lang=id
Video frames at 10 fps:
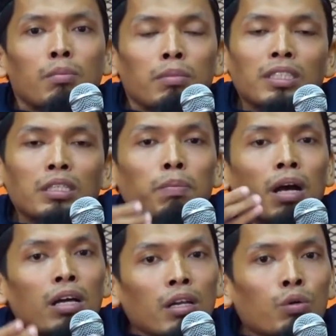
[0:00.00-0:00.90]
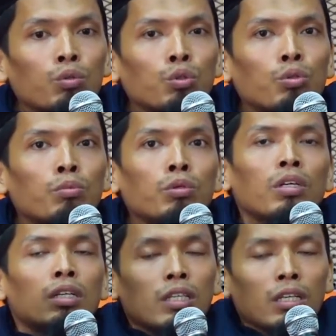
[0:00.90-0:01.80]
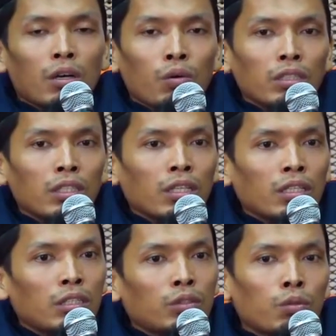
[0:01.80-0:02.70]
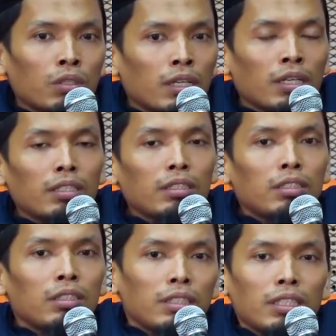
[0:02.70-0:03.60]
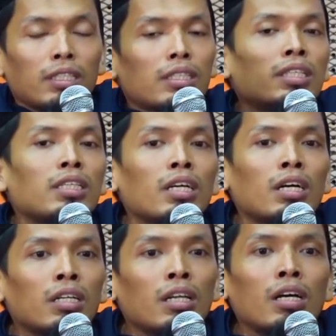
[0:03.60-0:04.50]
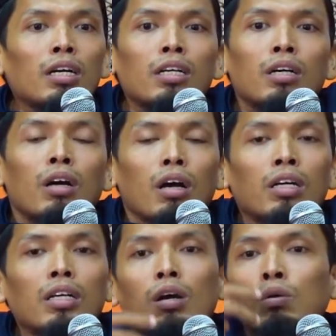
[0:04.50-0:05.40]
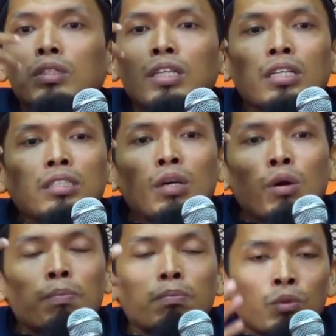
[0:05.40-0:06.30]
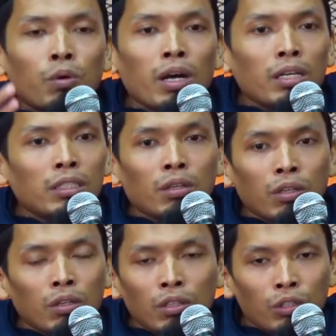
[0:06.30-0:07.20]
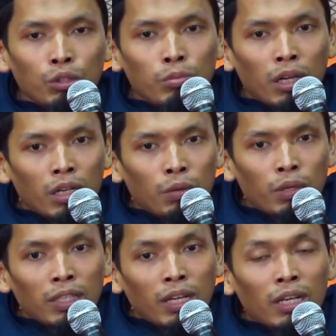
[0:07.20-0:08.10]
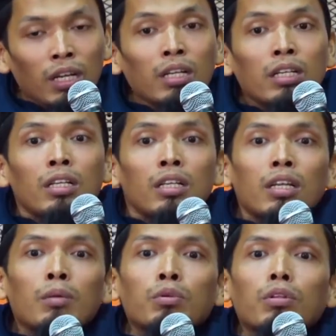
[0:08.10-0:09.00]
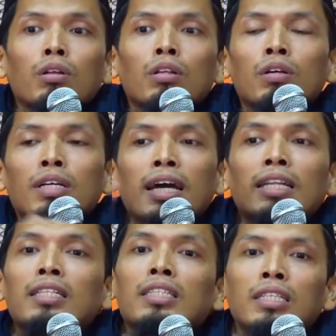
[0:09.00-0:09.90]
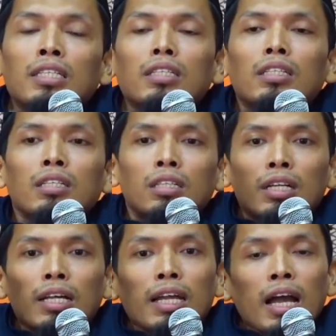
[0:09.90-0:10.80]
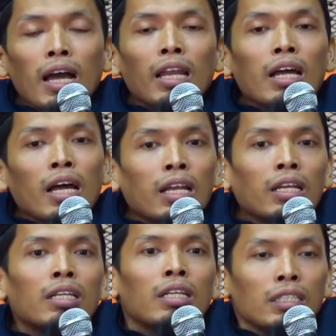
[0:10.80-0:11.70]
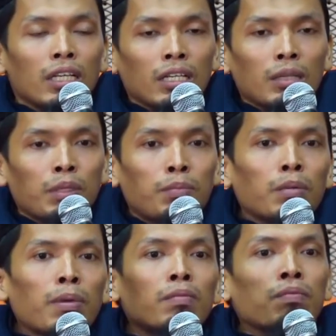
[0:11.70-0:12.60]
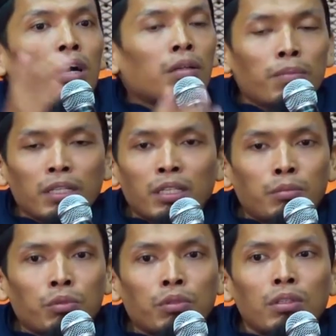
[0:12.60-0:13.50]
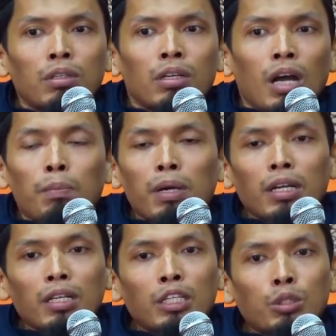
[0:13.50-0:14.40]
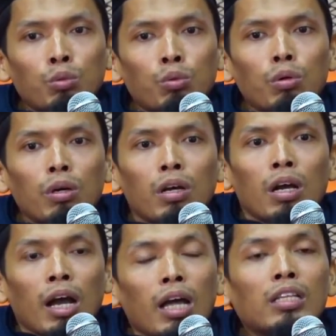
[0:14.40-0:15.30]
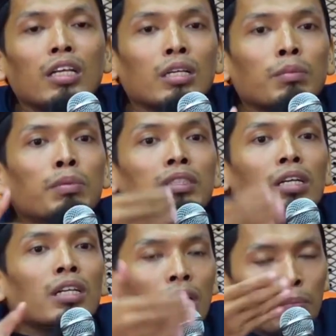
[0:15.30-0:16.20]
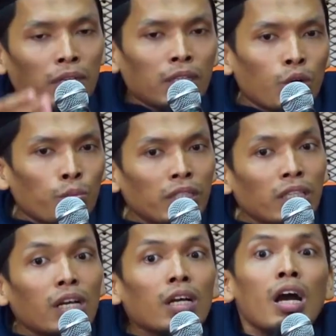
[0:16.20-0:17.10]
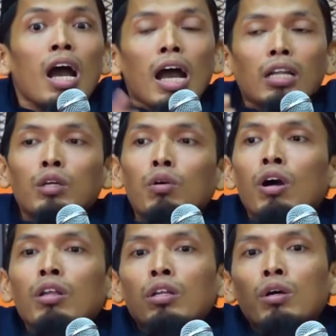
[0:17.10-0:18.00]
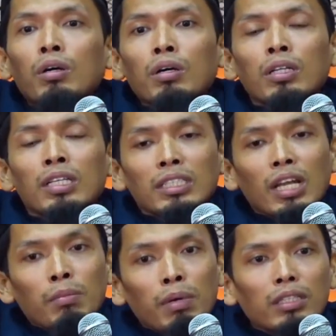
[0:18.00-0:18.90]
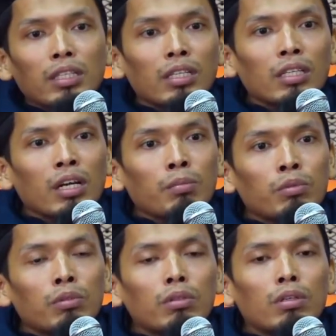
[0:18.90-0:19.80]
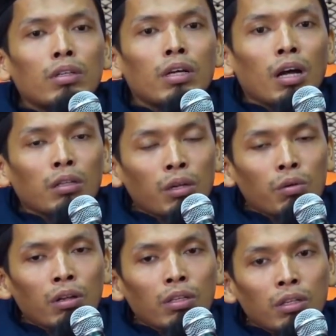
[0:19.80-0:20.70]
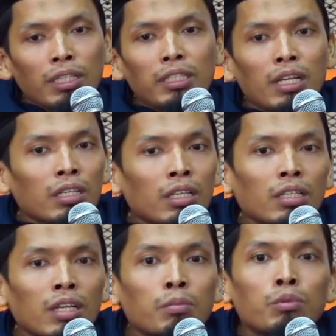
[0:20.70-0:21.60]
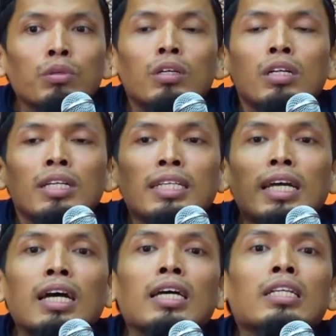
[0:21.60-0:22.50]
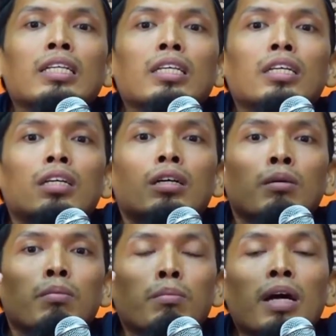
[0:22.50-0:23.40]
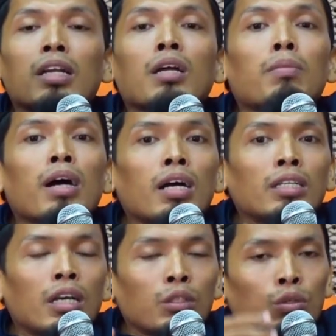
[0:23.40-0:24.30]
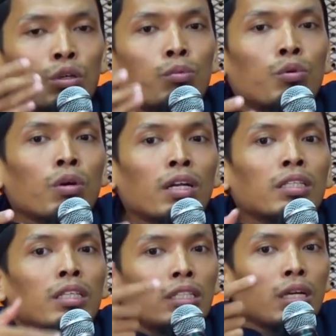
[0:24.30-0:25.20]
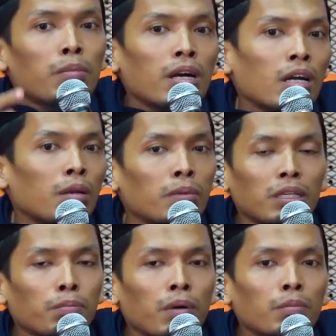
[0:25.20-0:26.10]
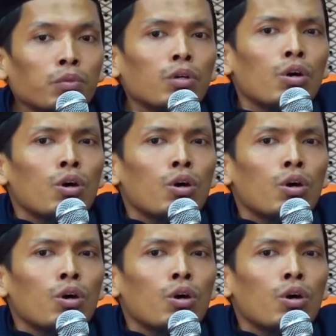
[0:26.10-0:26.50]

menjadi pahala untukmu yang kau rasakan di surga. Yang ketiga adalah engkau tidak dijawab doanya oleh Allah Subhanahu wa taala, namun Allah ganti dengan hal-hal yang lebih bermanfaat bagimu. Apakah itu hal yang lebih besar dari apa yang kau minta atau Allah selamatkan kamu atau Allah hindarkan kamu dari mara bahaya atau keburukan yang bakal menimpamu.